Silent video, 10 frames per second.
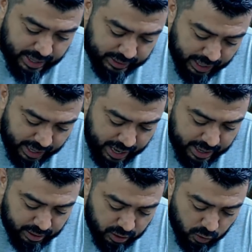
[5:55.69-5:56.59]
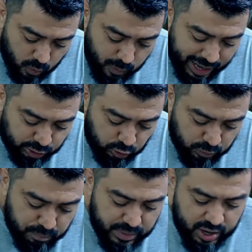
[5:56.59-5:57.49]
E da lei
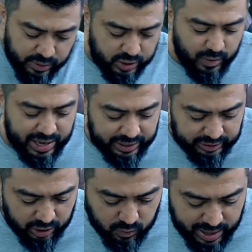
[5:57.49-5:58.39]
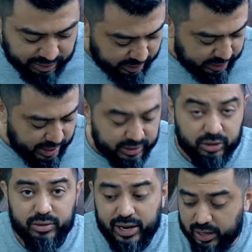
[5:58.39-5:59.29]
4.044, que
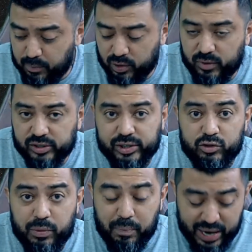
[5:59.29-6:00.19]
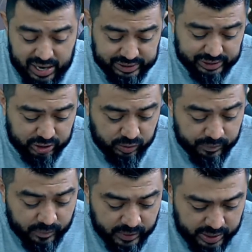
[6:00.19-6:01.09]
trata do que? Da promoção de praças.
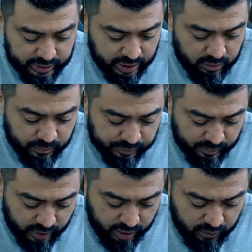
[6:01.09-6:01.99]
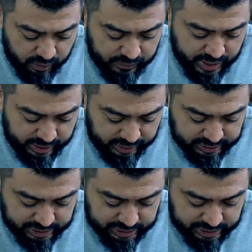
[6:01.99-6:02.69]
Então, eu vou vir aqui em